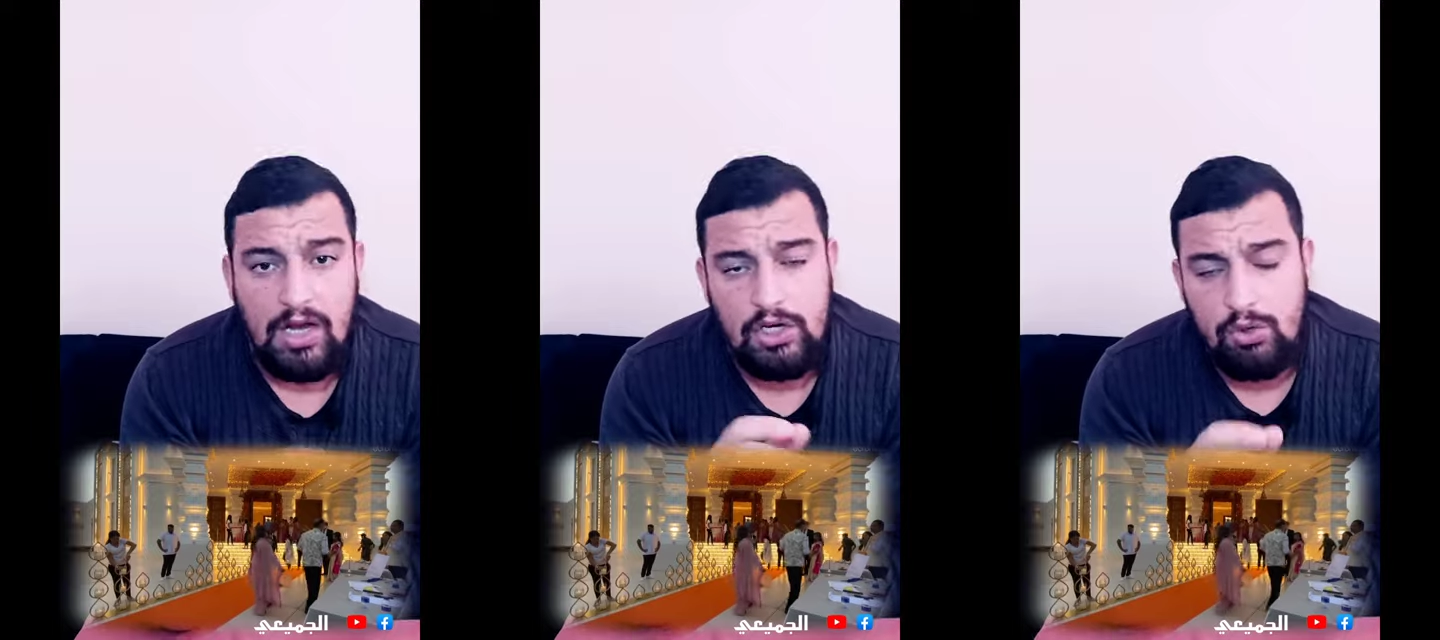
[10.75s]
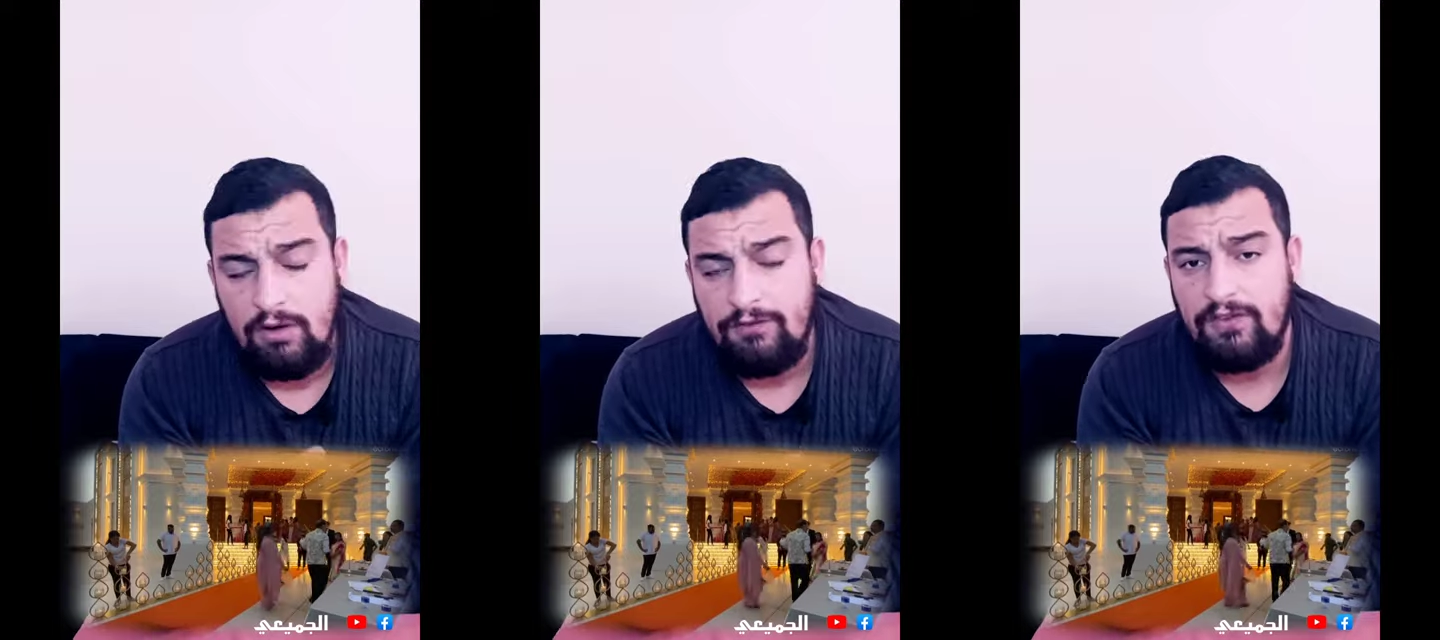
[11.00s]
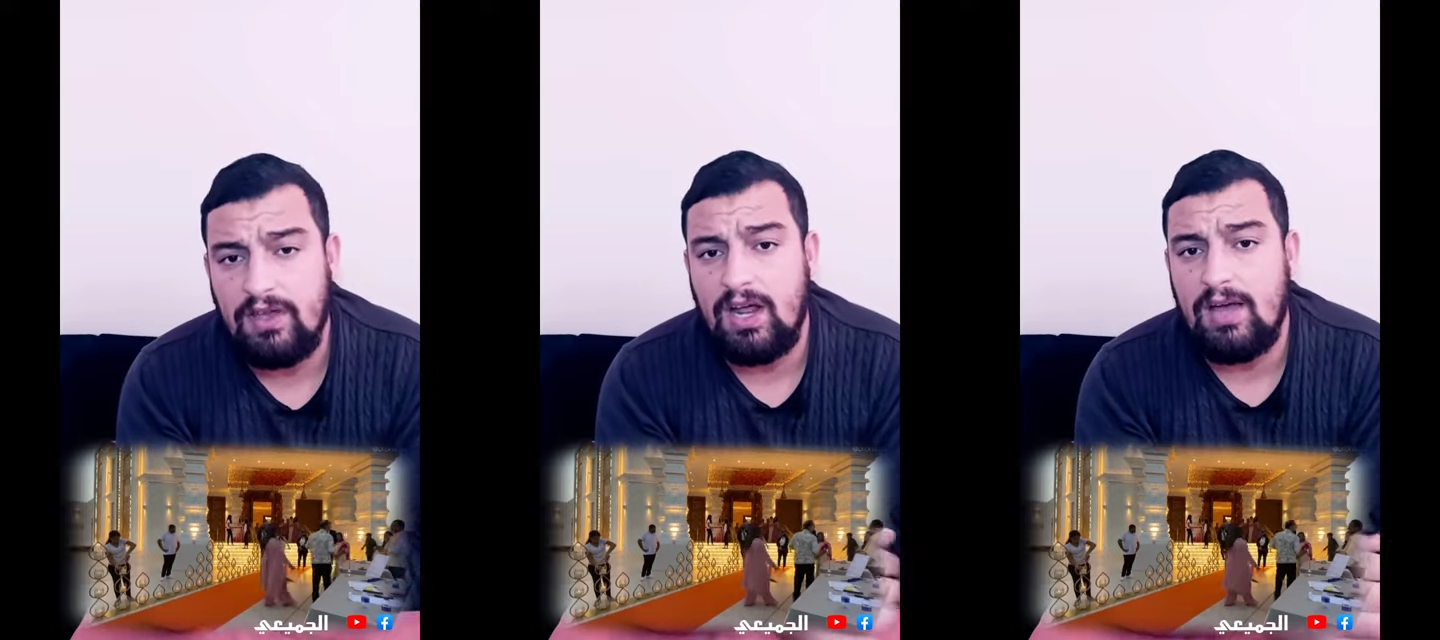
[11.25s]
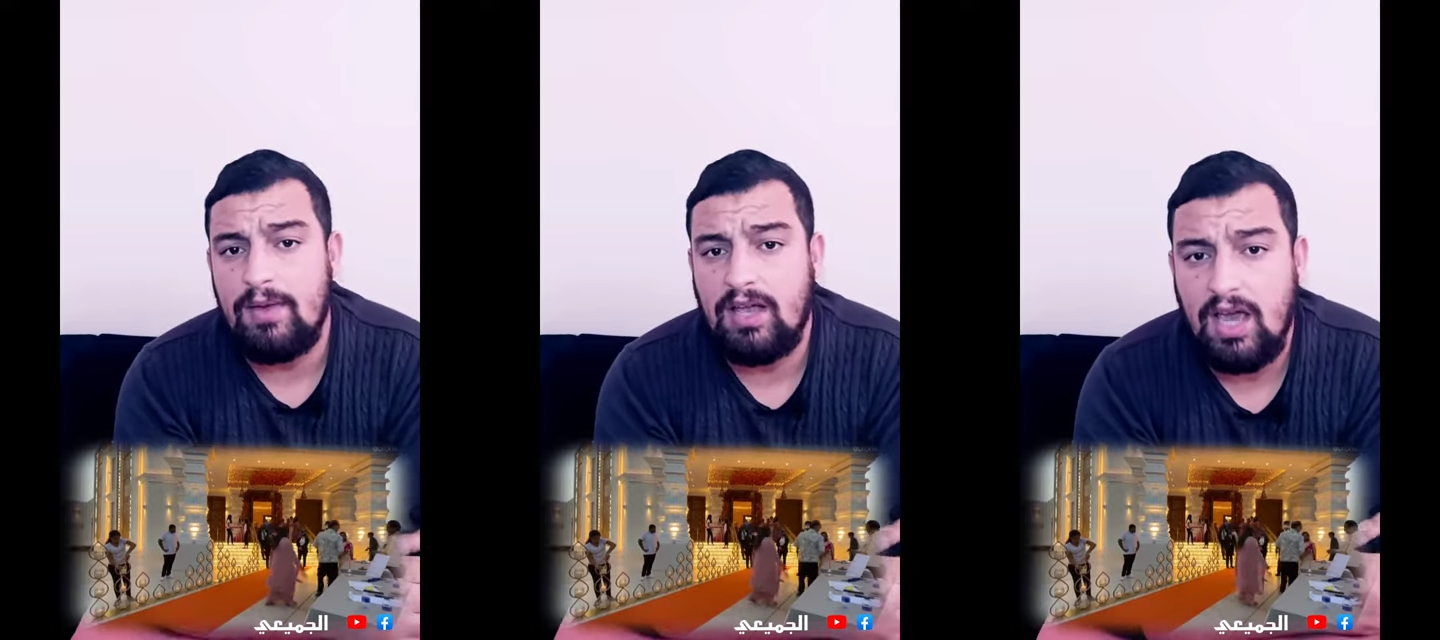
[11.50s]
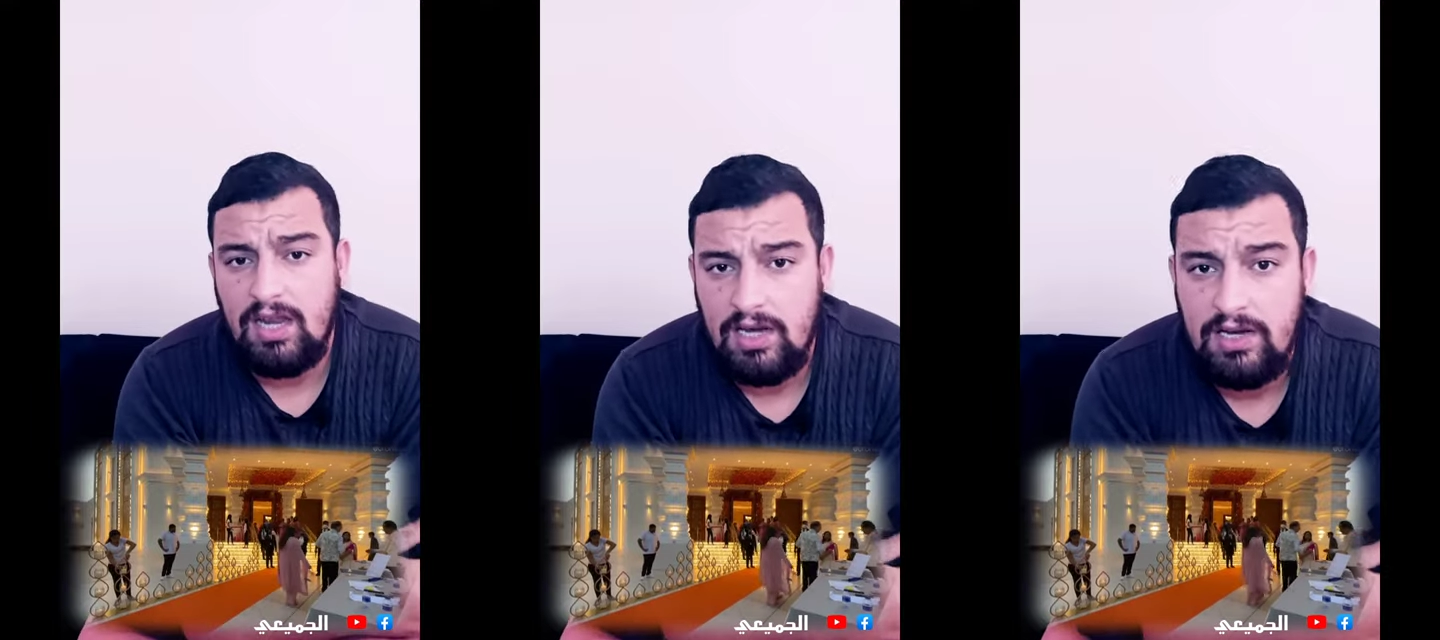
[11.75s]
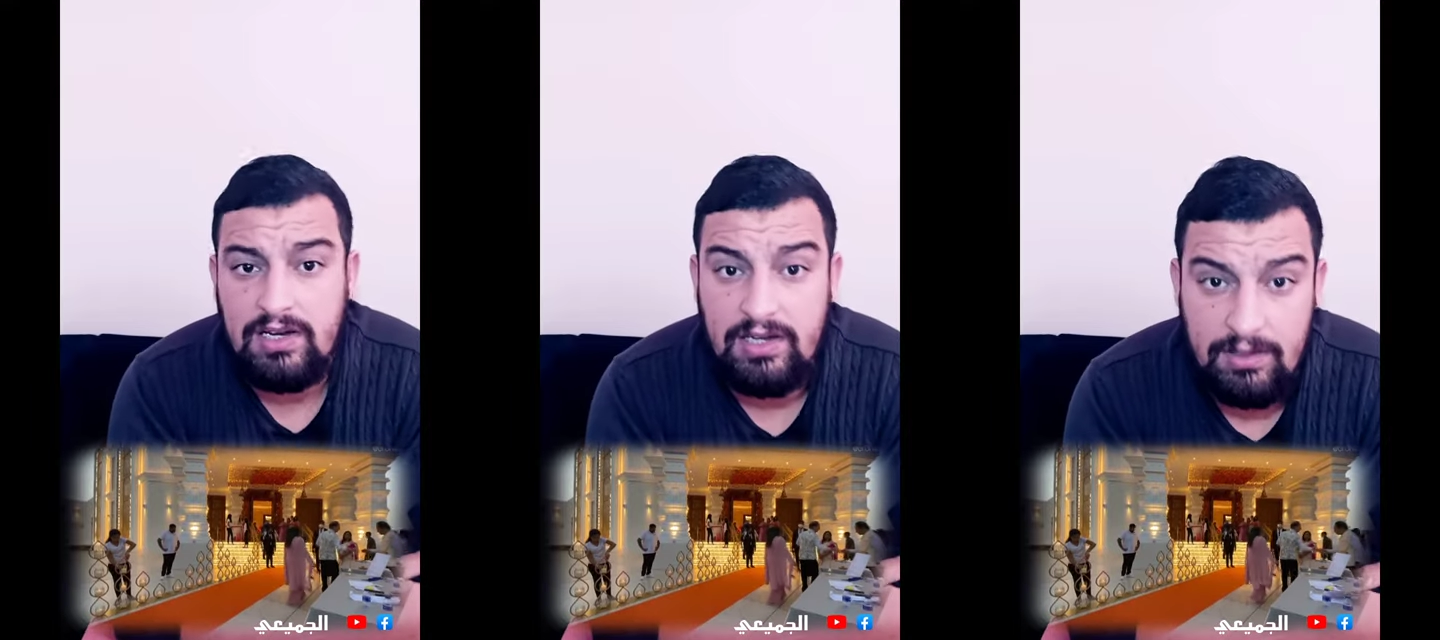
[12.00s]
ليوفر مكانا
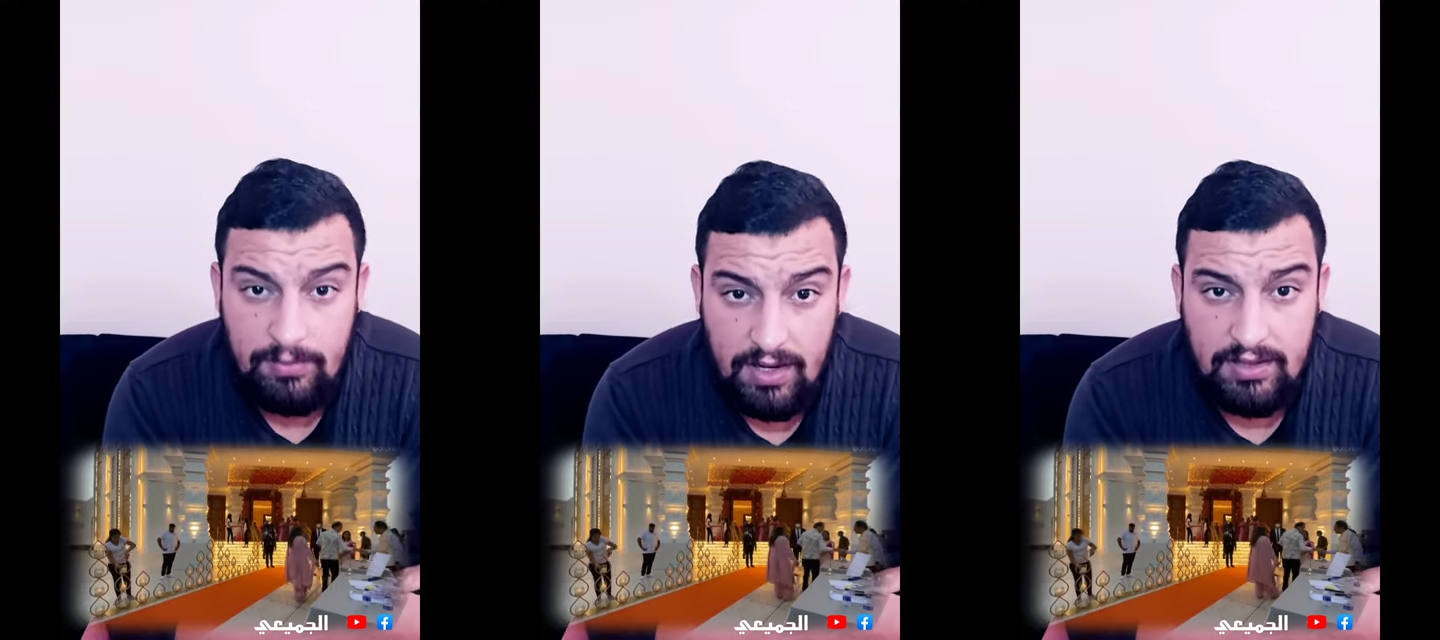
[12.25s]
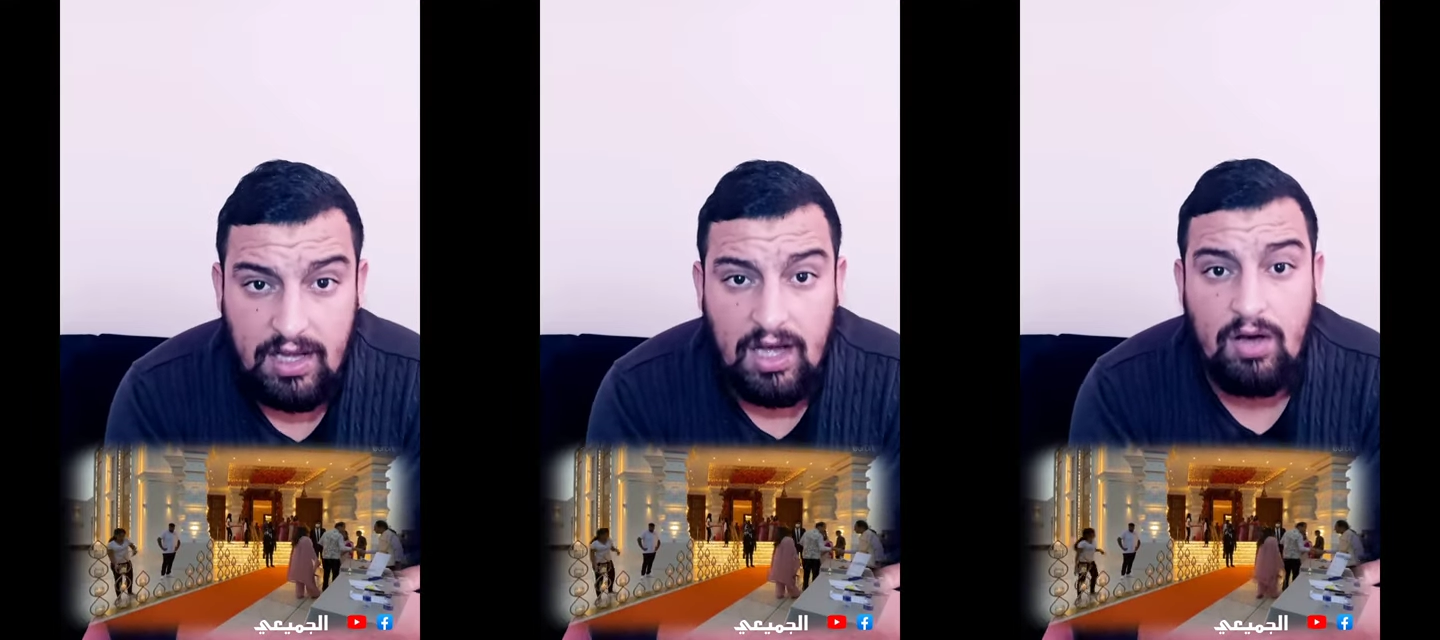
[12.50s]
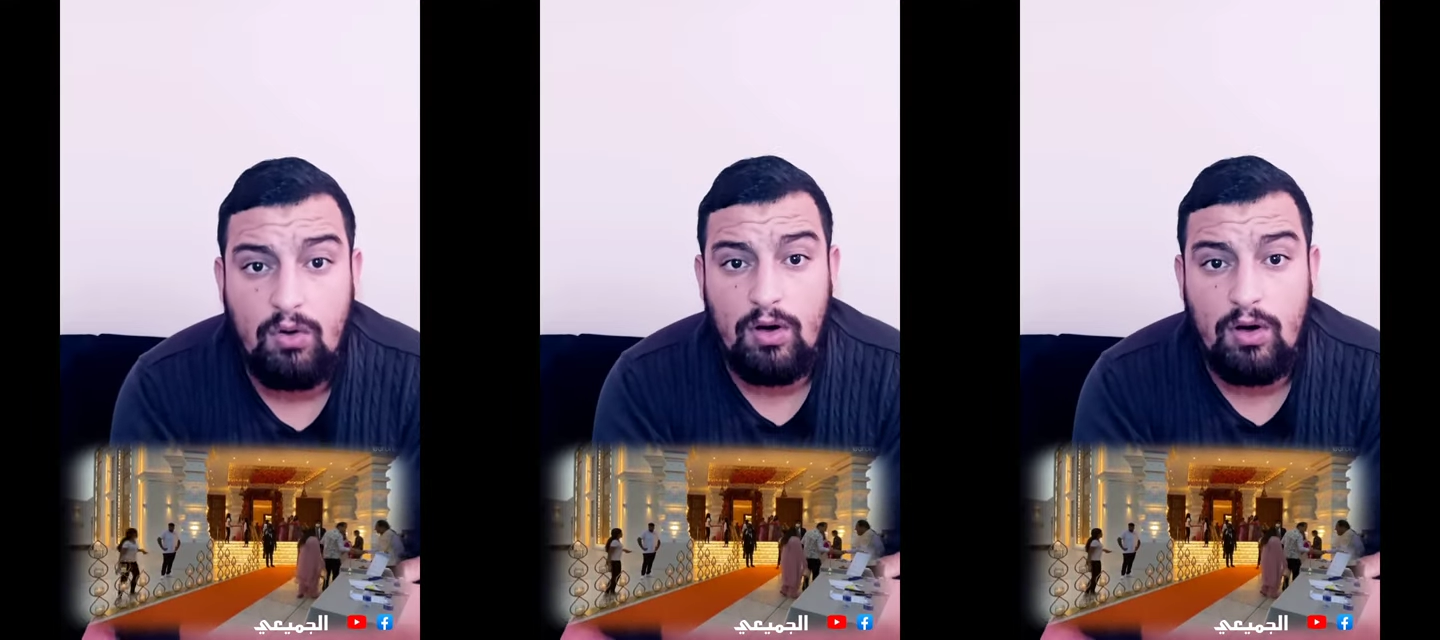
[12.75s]
للعبادة